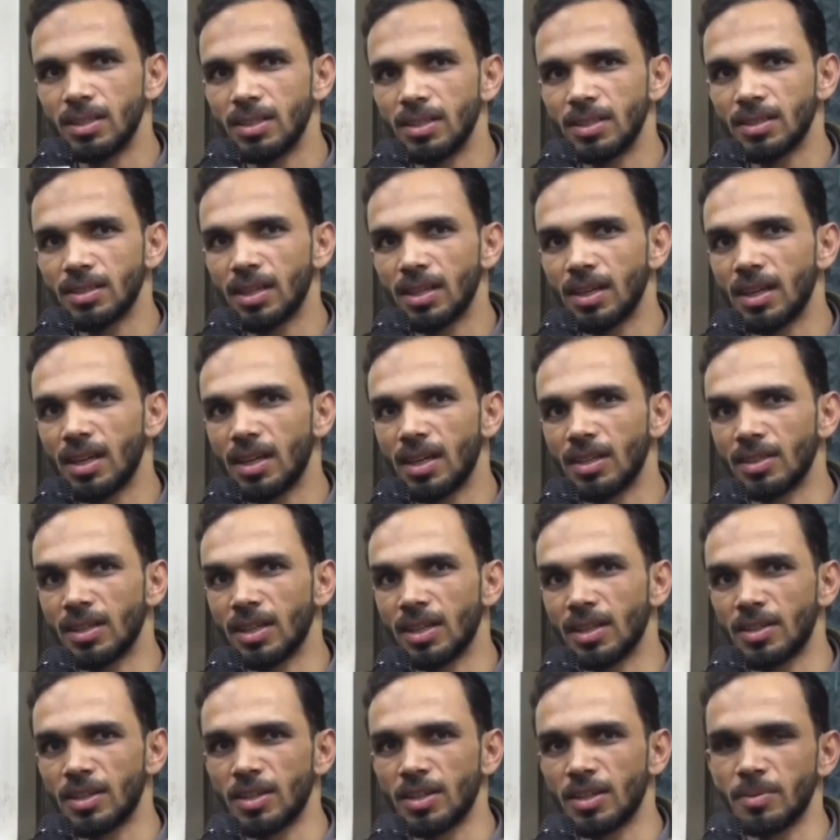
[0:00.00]
इसका इलाज
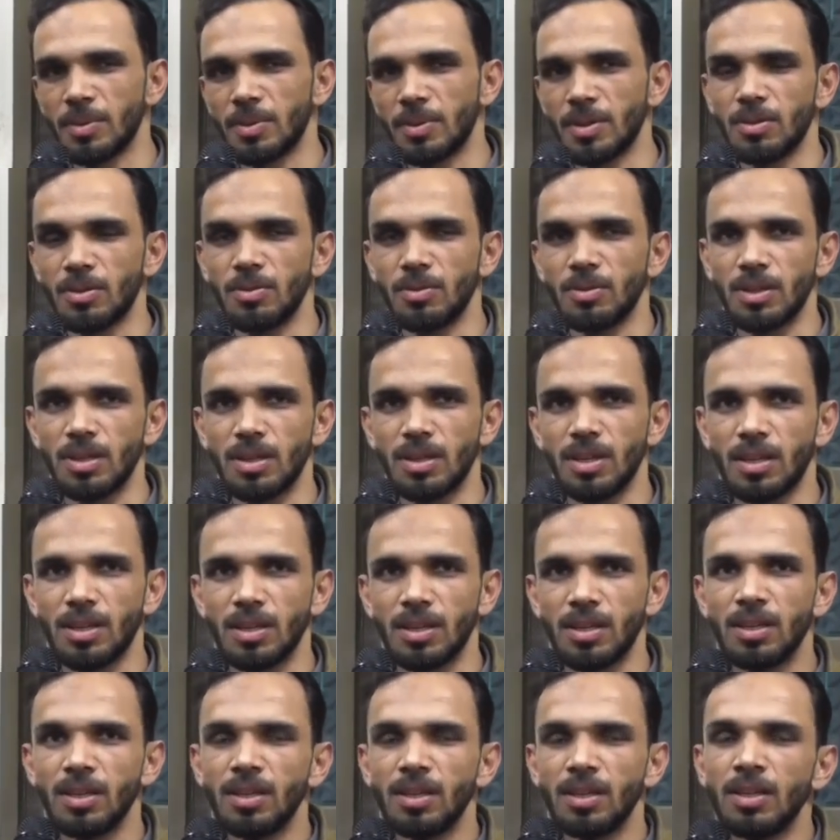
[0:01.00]
या ट्रीटमेंट क्यों नहीं कर रहे